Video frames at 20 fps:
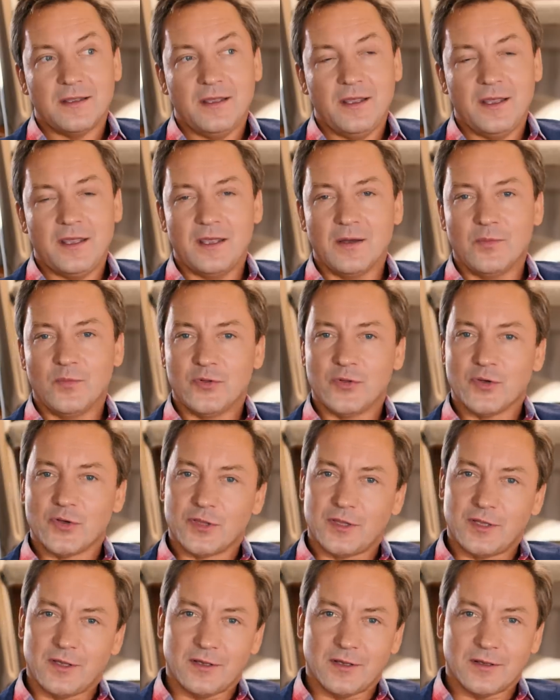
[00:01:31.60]
и кем
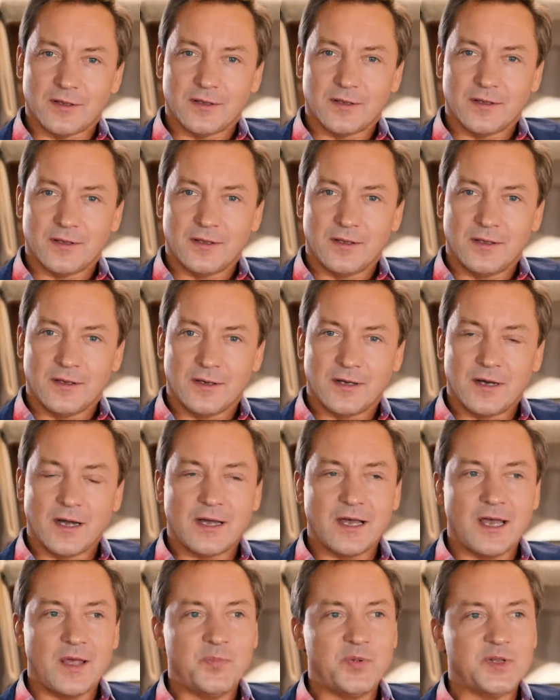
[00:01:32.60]
будешь ты.
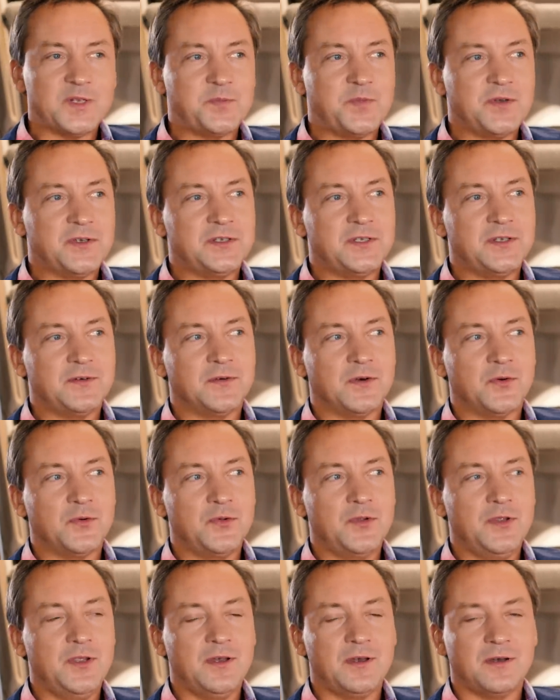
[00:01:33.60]
Какая перспектива
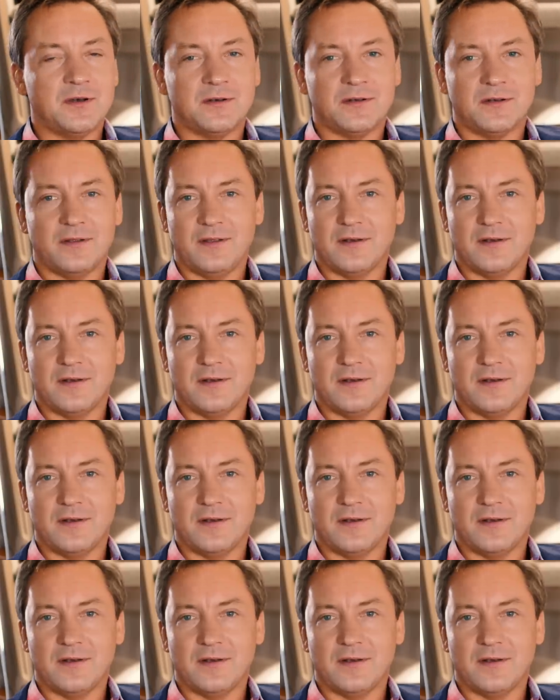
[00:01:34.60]
у них